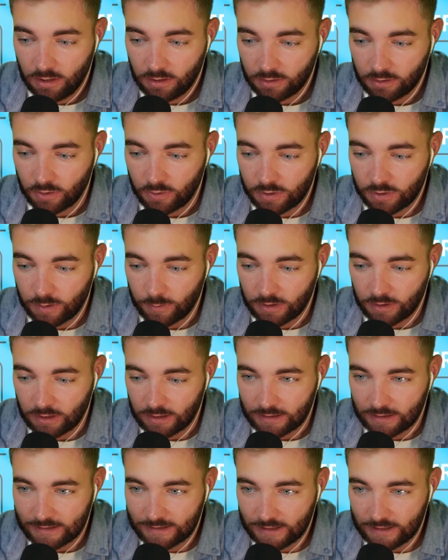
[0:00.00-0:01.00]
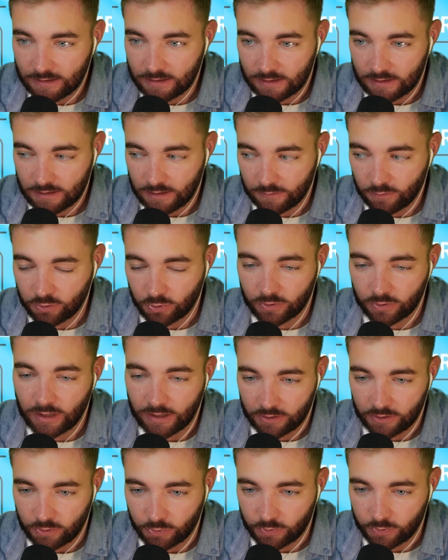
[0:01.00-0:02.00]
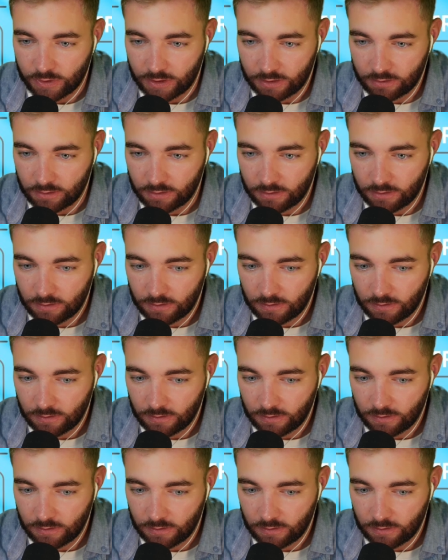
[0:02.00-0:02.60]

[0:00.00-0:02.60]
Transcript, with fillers: то есть именно ценность того труда, который он делает,